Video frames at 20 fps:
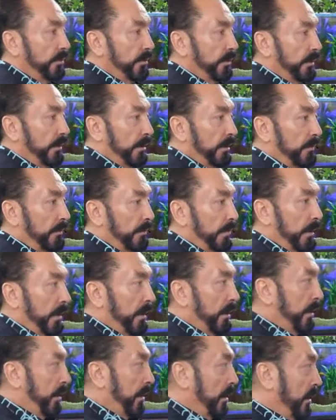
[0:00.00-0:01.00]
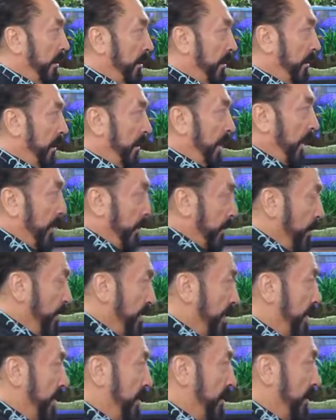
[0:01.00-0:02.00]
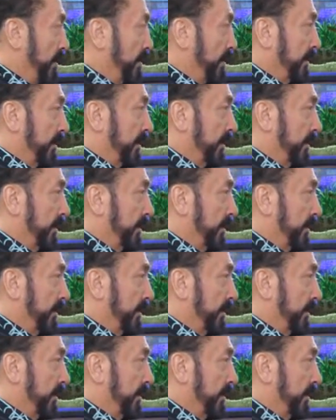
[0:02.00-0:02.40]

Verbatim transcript: olalım? Hepimiz iyiyiz.